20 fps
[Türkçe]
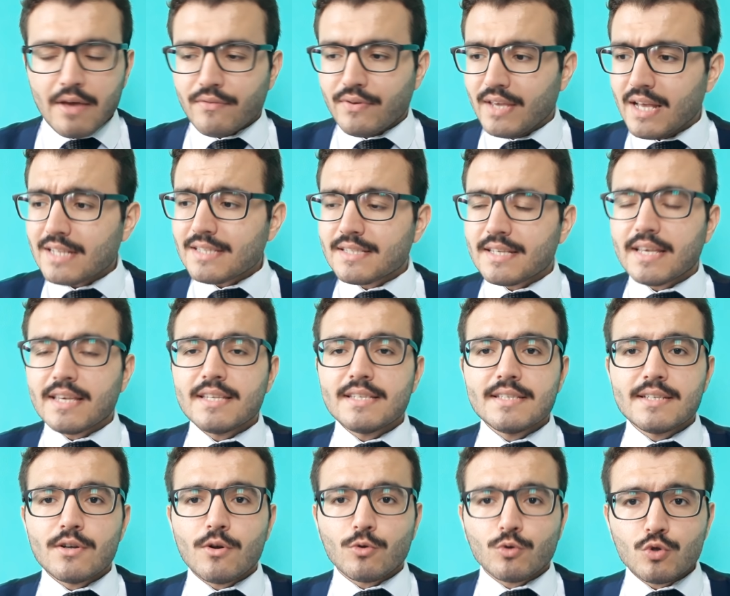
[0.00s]
Fiyat
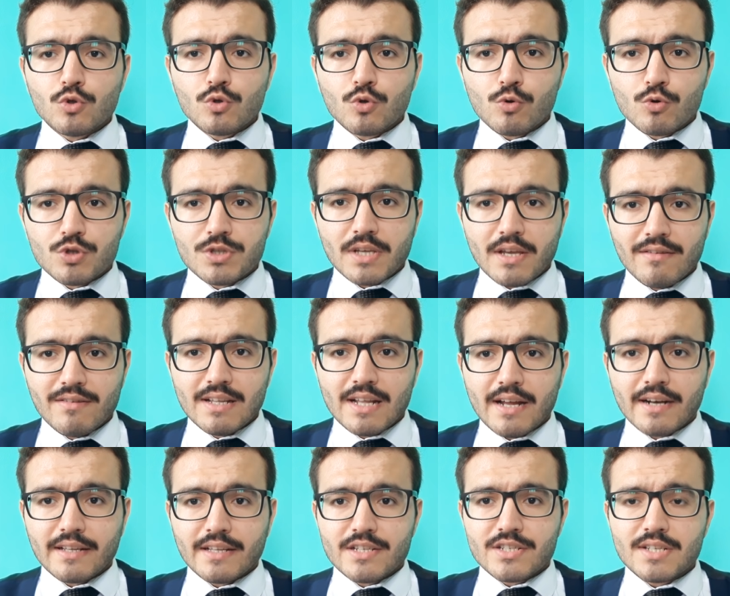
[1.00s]
8 lira 30 kuruş sevgili
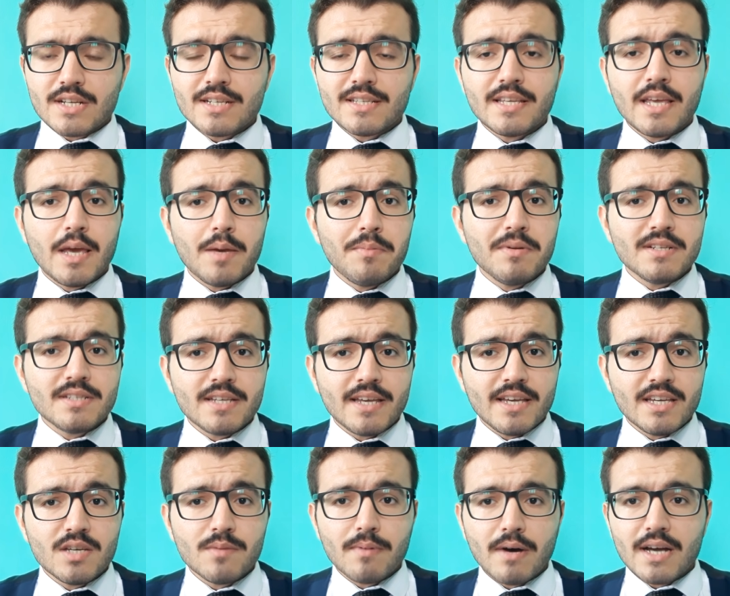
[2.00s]
arkadaşlar. T1
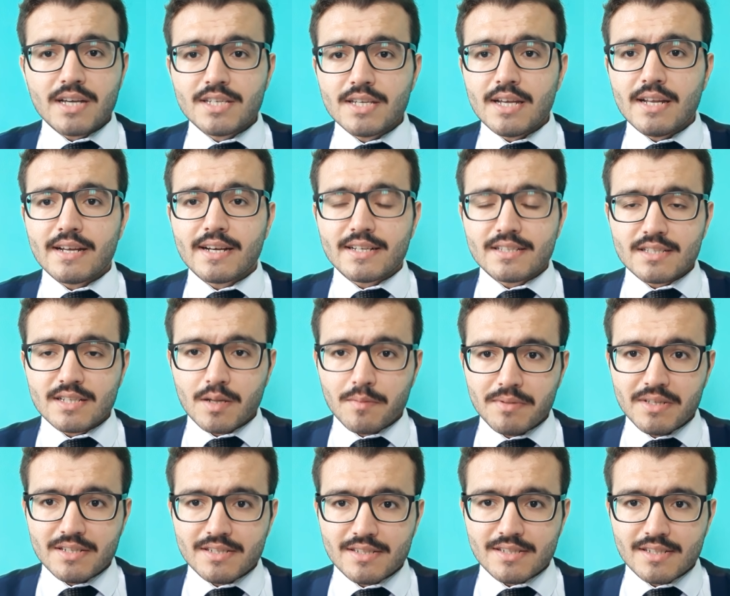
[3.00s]
T2 bakiye ile
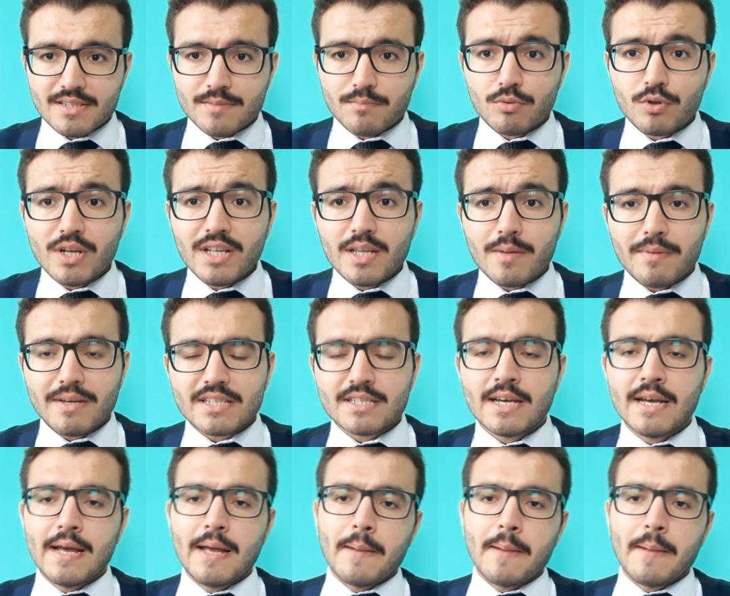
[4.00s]
katılabilirsiniz. Bu ne demek?